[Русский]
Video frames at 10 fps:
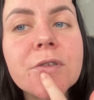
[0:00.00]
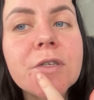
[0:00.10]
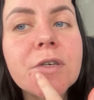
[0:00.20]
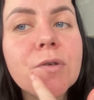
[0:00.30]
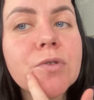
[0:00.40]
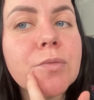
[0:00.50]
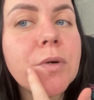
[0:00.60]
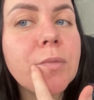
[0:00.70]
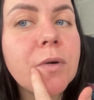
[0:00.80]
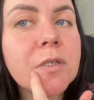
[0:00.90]
Это я уже
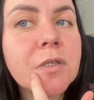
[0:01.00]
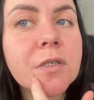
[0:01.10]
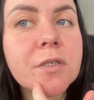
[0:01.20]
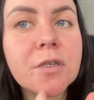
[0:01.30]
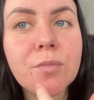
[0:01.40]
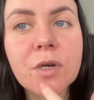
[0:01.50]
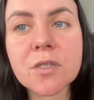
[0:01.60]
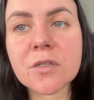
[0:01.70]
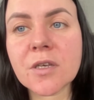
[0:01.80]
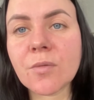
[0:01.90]
помазала, их
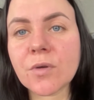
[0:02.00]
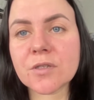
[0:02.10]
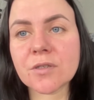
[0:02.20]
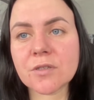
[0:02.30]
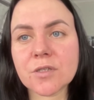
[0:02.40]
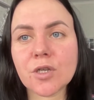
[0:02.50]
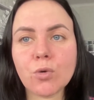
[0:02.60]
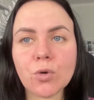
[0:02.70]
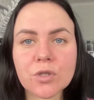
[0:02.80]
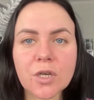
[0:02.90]
замазала. Я мазала
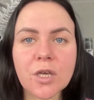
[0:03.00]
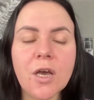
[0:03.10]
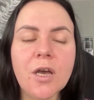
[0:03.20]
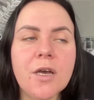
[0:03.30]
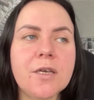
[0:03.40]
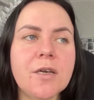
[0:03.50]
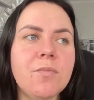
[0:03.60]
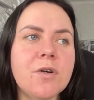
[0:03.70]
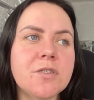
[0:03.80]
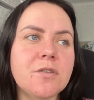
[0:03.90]
зеленкой, я
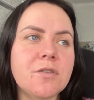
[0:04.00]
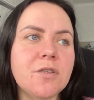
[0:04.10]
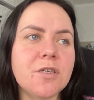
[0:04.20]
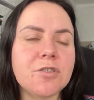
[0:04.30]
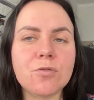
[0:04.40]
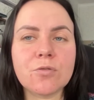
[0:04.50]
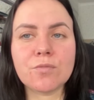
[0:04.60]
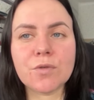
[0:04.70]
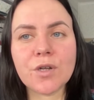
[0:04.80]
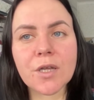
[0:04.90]
мазала
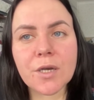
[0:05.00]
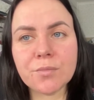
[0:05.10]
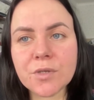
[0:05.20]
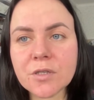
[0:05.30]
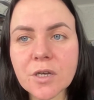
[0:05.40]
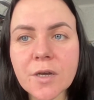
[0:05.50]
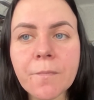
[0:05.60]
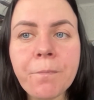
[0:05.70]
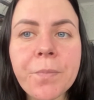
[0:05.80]
лосьоном каламина.